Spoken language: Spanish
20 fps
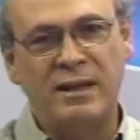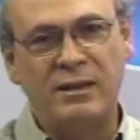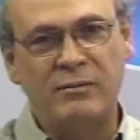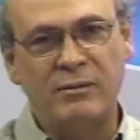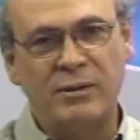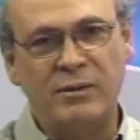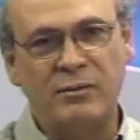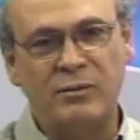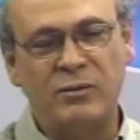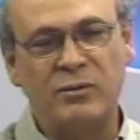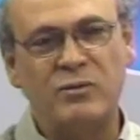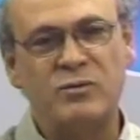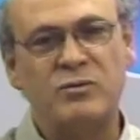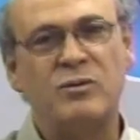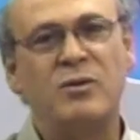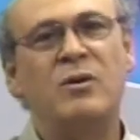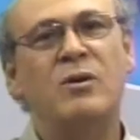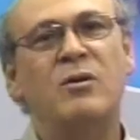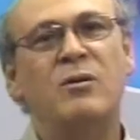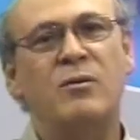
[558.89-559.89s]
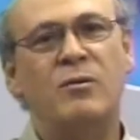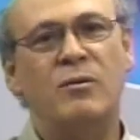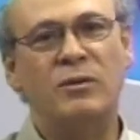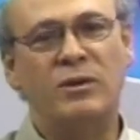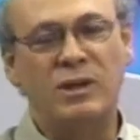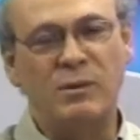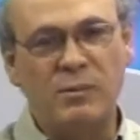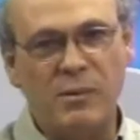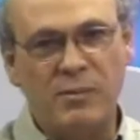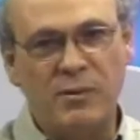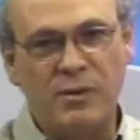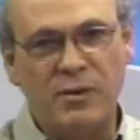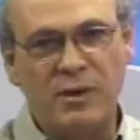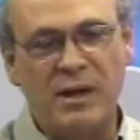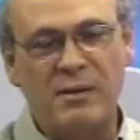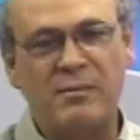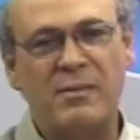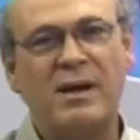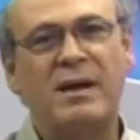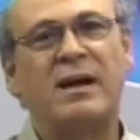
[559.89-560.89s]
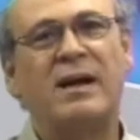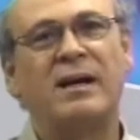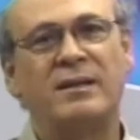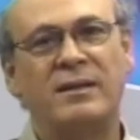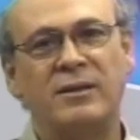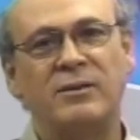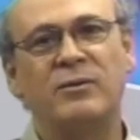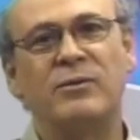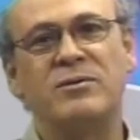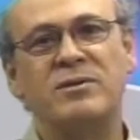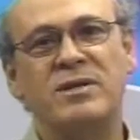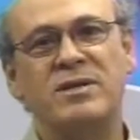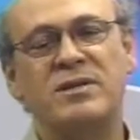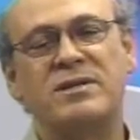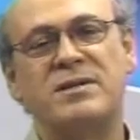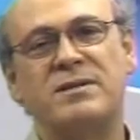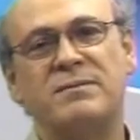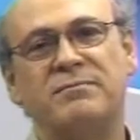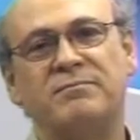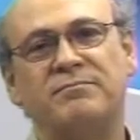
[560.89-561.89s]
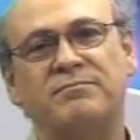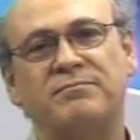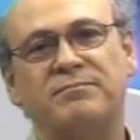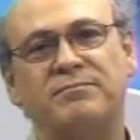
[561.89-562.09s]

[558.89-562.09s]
de nuestros últimos programas. Hasta entonces.